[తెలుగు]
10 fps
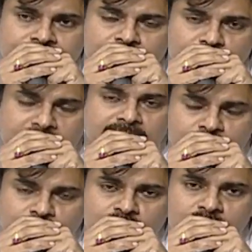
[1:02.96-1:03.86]
వీటన్నిటిని
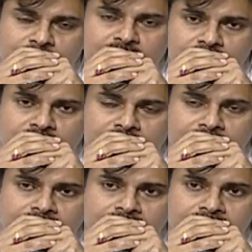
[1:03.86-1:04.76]
దృష్టిలో పెట్టుకొని
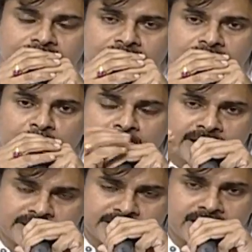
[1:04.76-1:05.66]

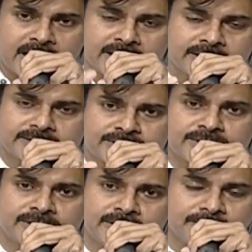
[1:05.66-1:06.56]
ఇదే ఆఖరి సెషన్
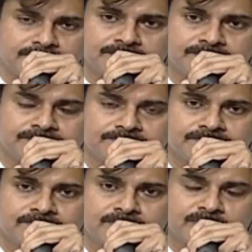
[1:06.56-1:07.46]
ఇది
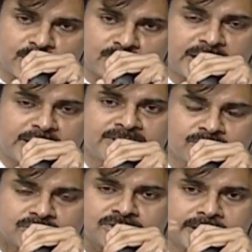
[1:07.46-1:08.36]
తర్వాత ఎలక్షన్స్
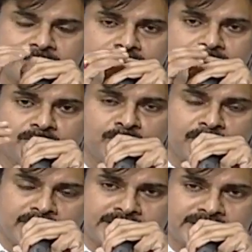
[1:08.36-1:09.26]
వస్తాయి
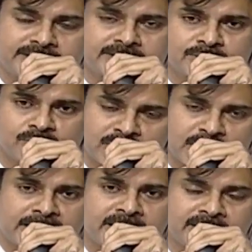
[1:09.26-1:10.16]
మళ్ళీ నెక్స్ట్ సెషన్ ఉన్నా
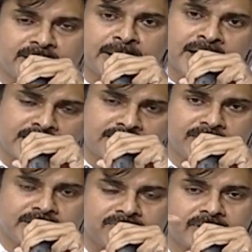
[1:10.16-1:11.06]
కానీ అది
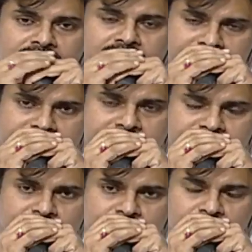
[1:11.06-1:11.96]
వేరే వాటి
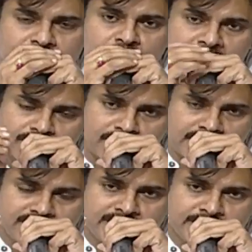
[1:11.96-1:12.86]
కేటాయిస్తారు
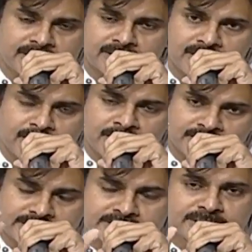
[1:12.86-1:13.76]
బలమైన
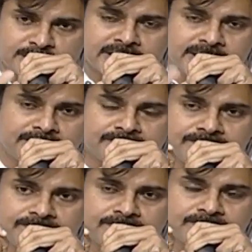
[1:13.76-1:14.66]
సెషన్ ఇదే
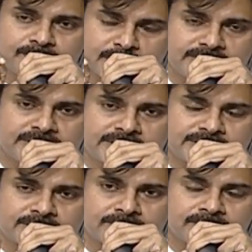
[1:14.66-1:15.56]
బడ్జెట్ సెషన్